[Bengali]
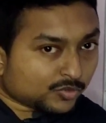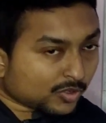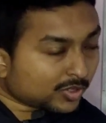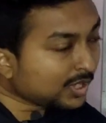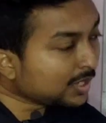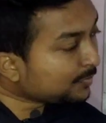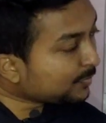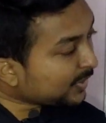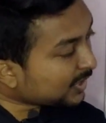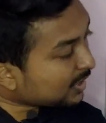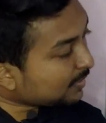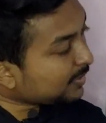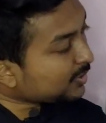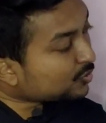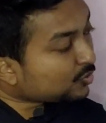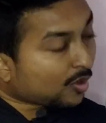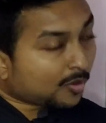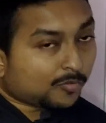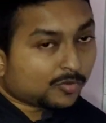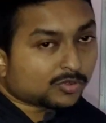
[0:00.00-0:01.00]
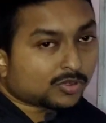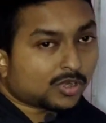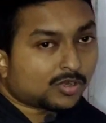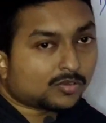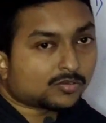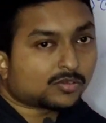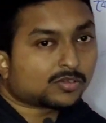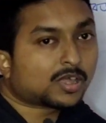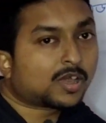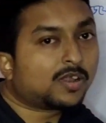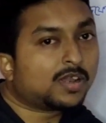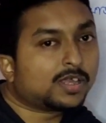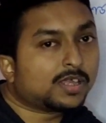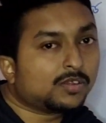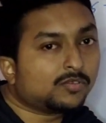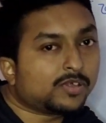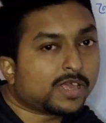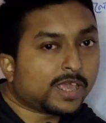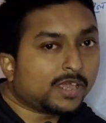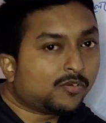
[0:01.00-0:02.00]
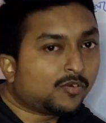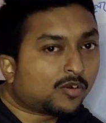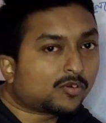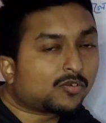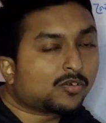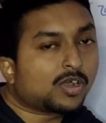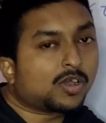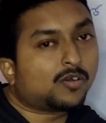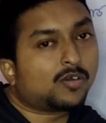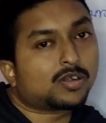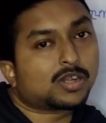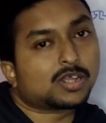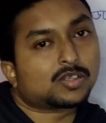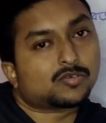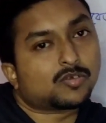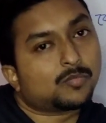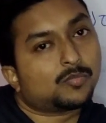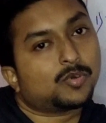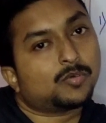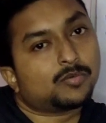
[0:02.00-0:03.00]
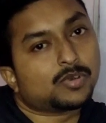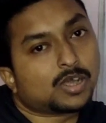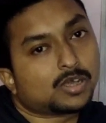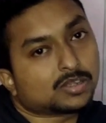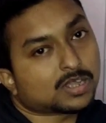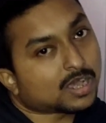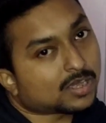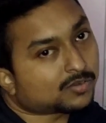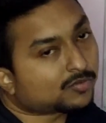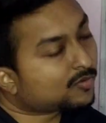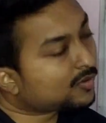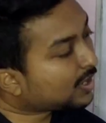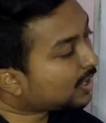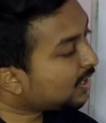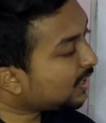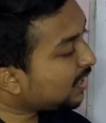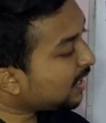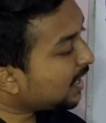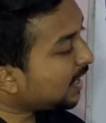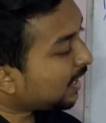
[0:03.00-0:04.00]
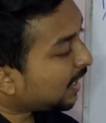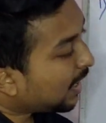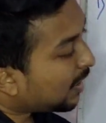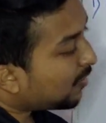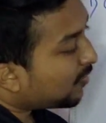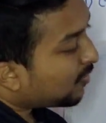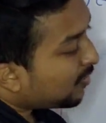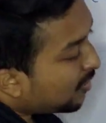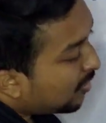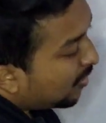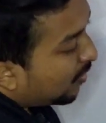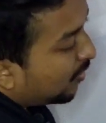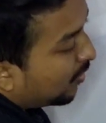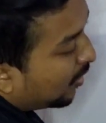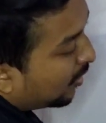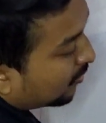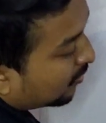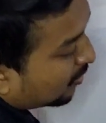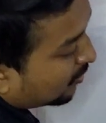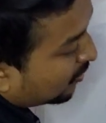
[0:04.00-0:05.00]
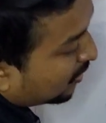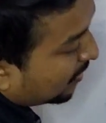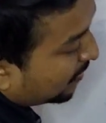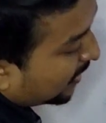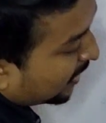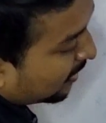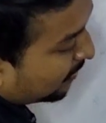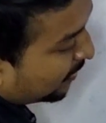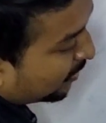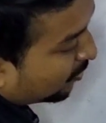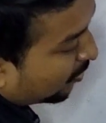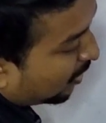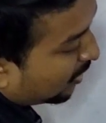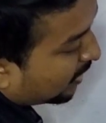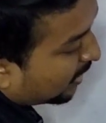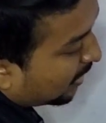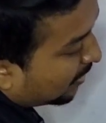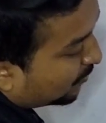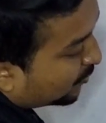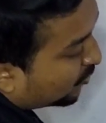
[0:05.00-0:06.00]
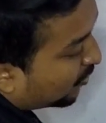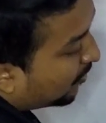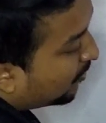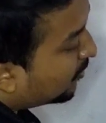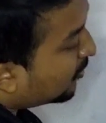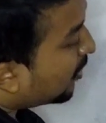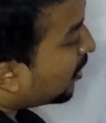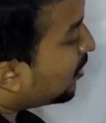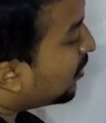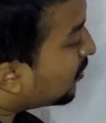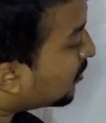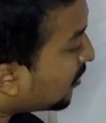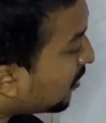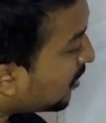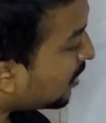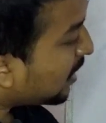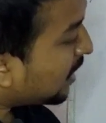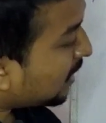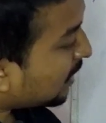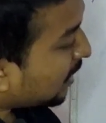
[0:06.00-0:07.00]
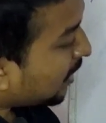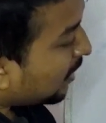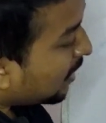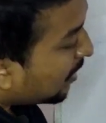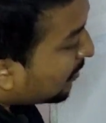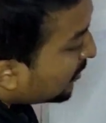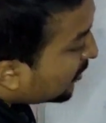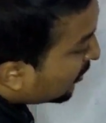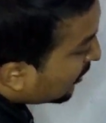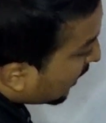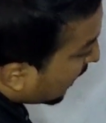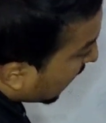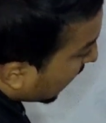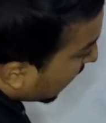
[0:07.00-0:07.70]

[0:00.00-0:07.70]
যদি পৃথিবীর সমতল হতো তাহলে কিন্তু এই ঘটনা ঘটার সম্ভাবনা থাকতো না কারণ হয়তো যদি পৃথিবীর তলটেরাম সমতল হতো তাহলে আমি যদি